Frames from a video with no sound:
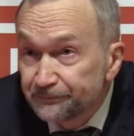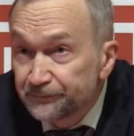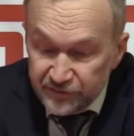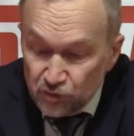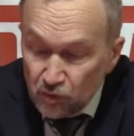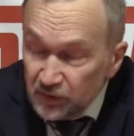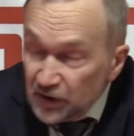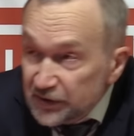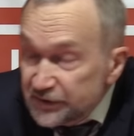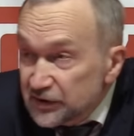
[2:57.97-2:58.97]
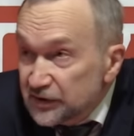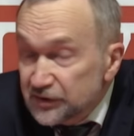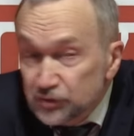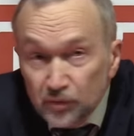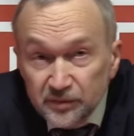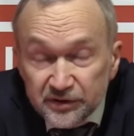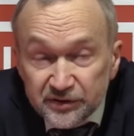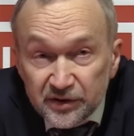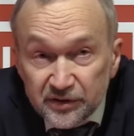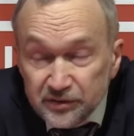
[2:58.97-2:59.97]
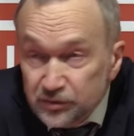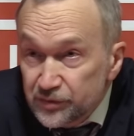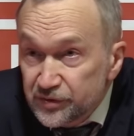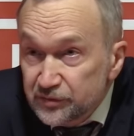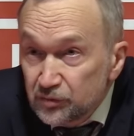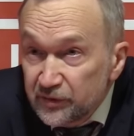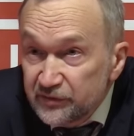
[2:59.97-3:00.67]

В чем характерна особенность существа